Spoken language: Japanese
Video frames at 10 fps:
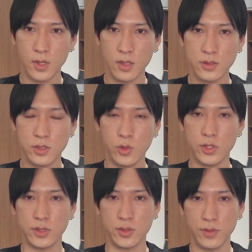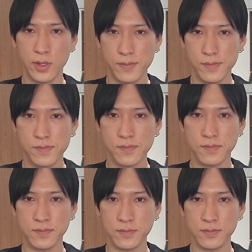強いですよね。
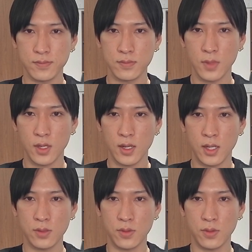あと、